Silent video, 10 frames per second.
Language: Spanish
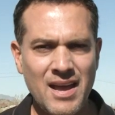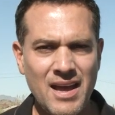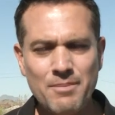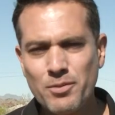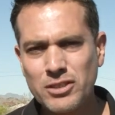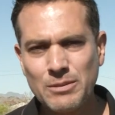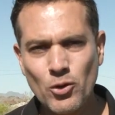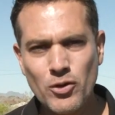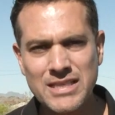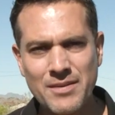El próximo
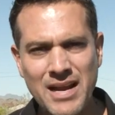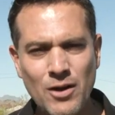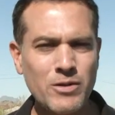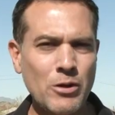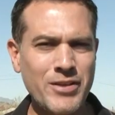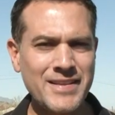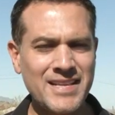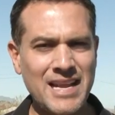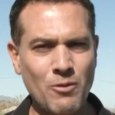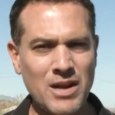lunes habrá una audiencia
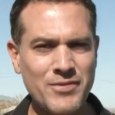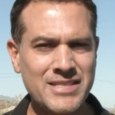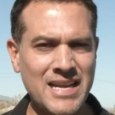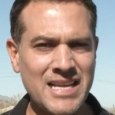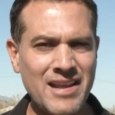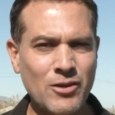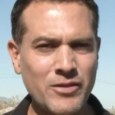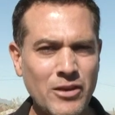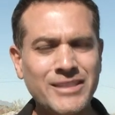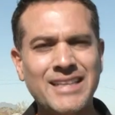en la cual la Fiscalía del
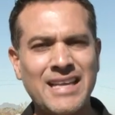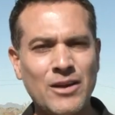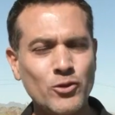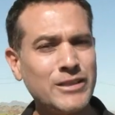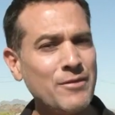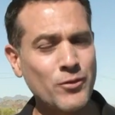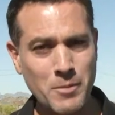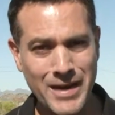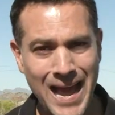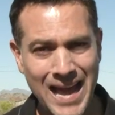Condado Santa Cruz le
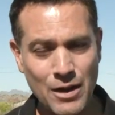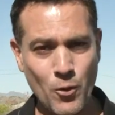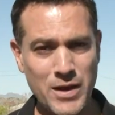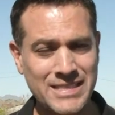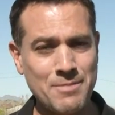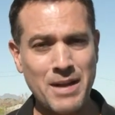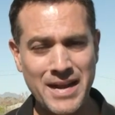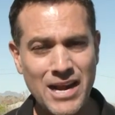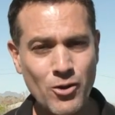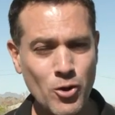informará al juez si
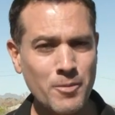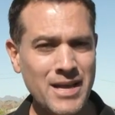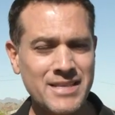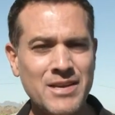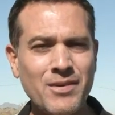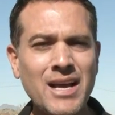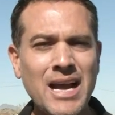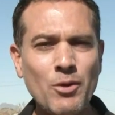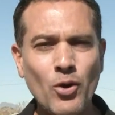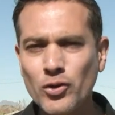planean o no llevar a
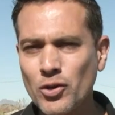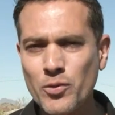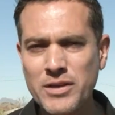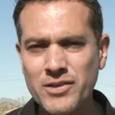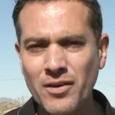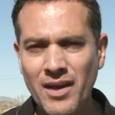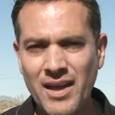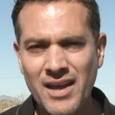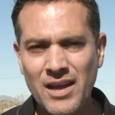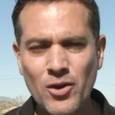cabo otro juicio
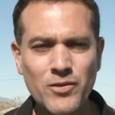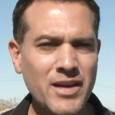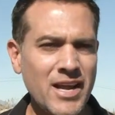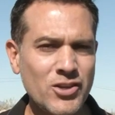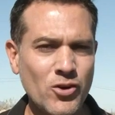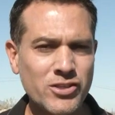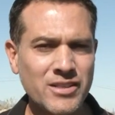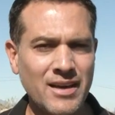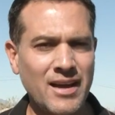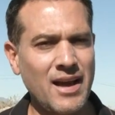en contra de George
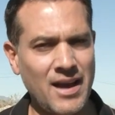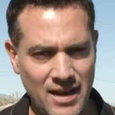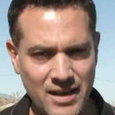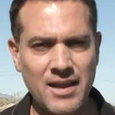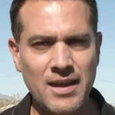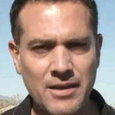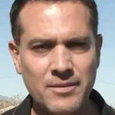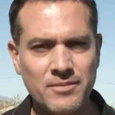Alan Kelly.